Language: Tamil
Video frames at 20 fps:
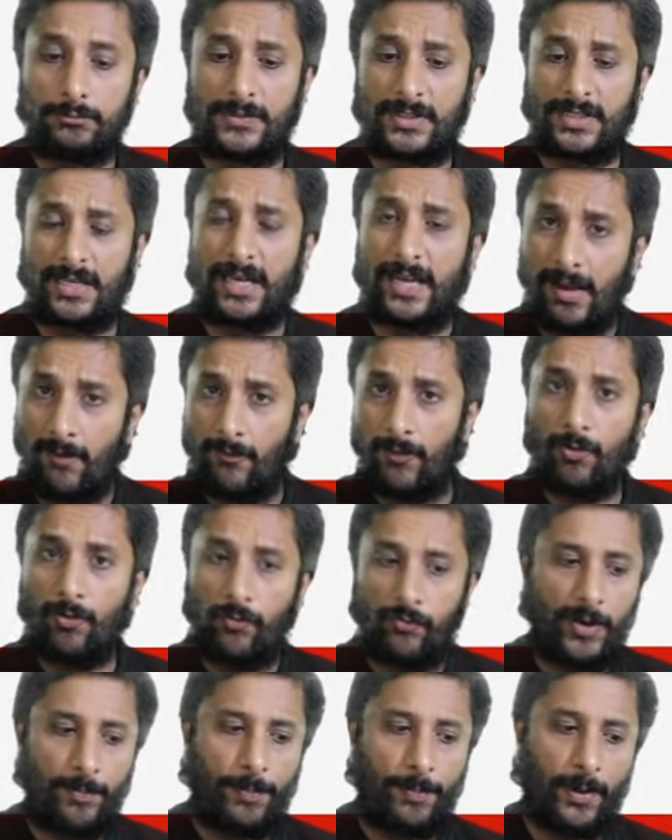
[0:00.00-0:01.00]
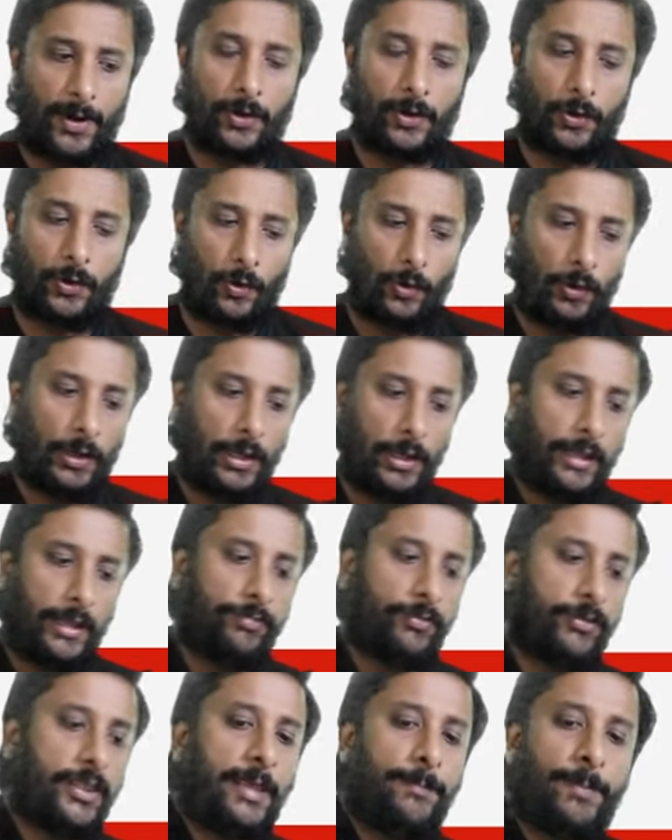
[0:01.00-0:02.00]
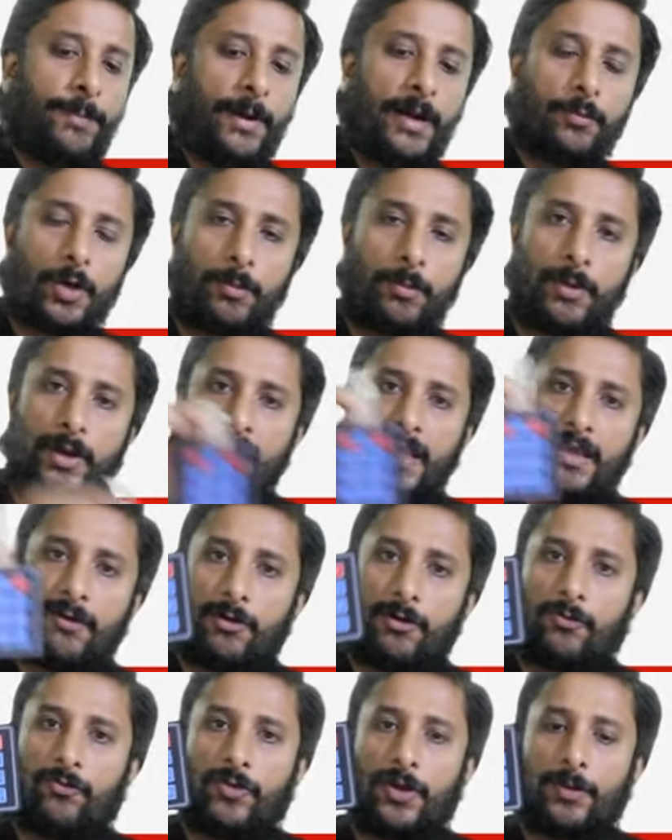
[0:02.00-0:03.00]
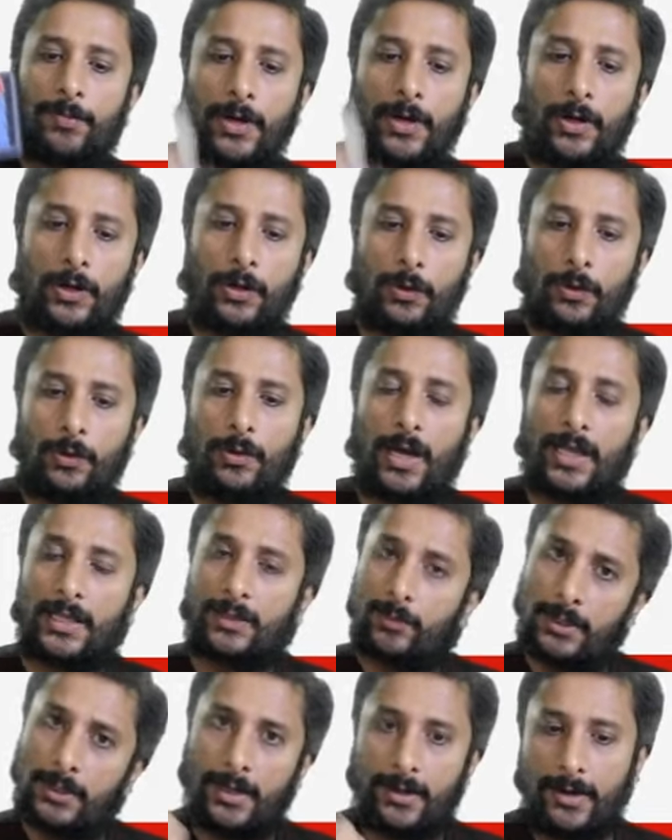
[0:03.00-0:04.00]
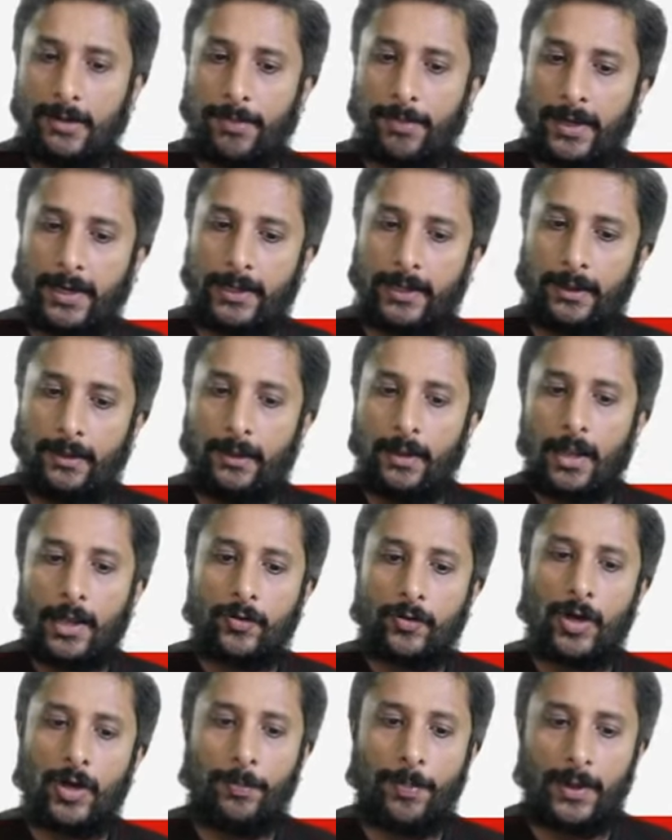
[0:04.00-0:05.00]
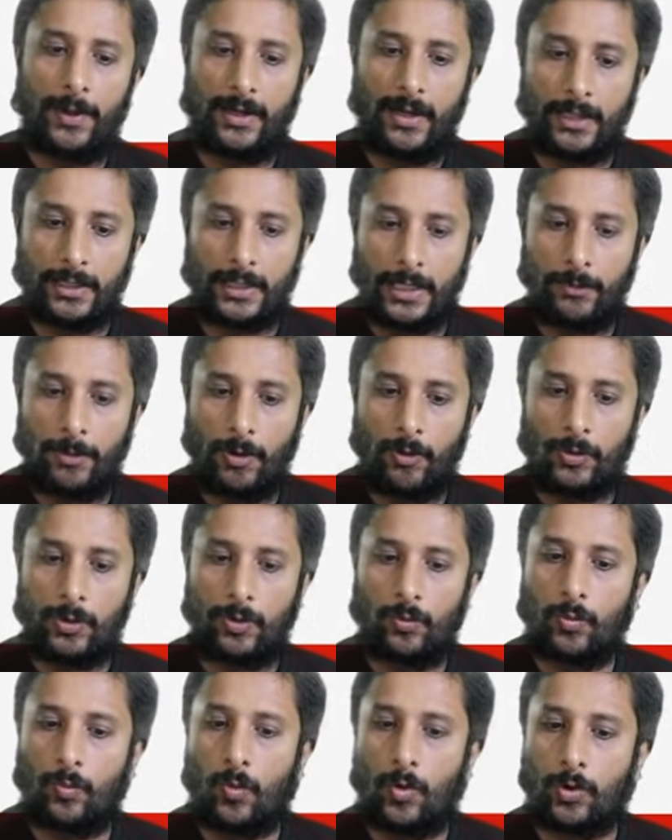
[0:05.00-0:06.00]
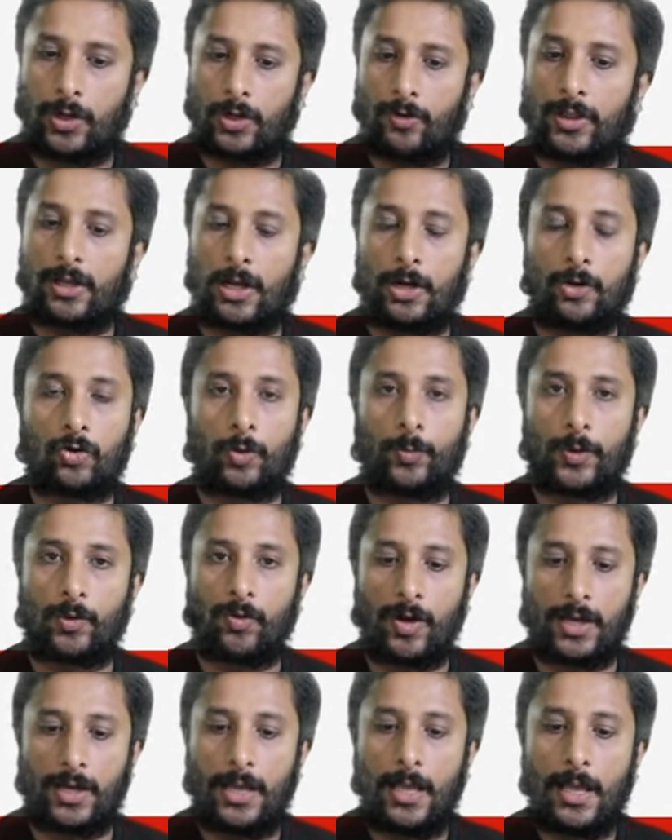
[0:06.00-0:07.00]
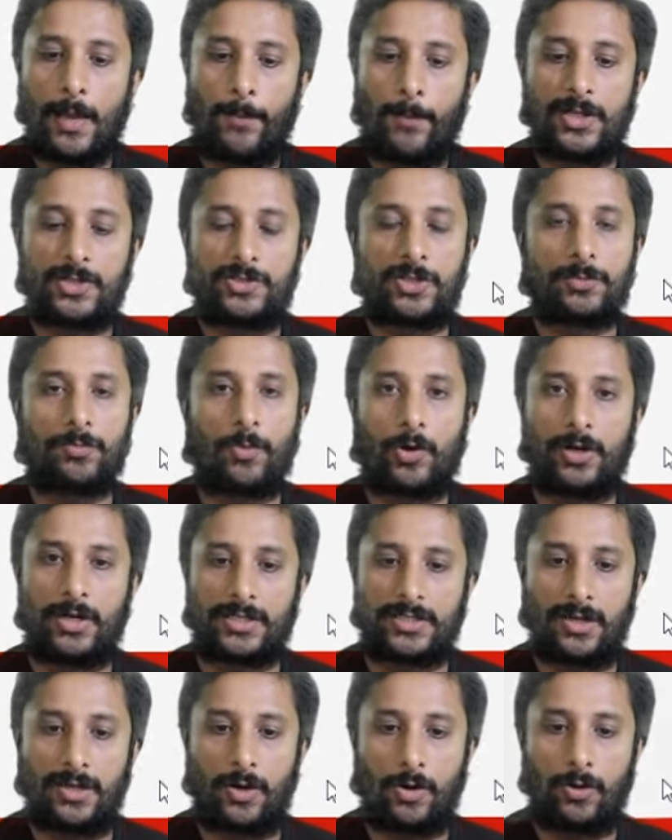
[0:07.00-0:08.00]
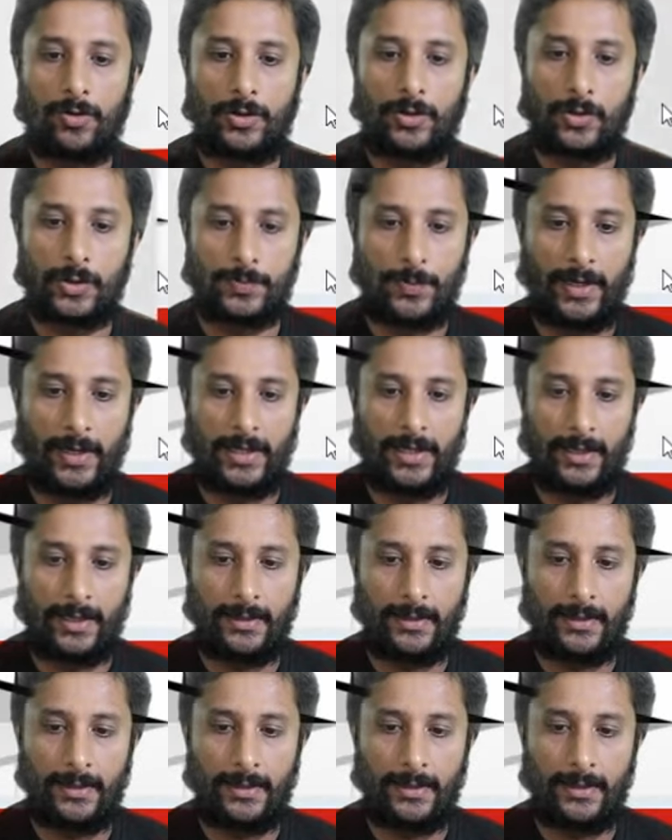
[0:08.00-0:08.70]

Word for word: நீ எவ்வளோ ஃபீட் பண்ணுறியோ இந்த கீபேட் மூலமாக நீ எவ்வளோ ஃபீட் பண்ணுறியோ அதை வந்து நான் ரீட் பண்ணிக்கிட்டேன் ரீட் பண்ணிட்டு அதுக்கு வந்து உங்கள் மோட்டரை வந்து கண்ட்ரோல் பண்ணுவாங்க பல்ஸ் வித் மாடுலேஷனை யூஸ் பண்ணிங்க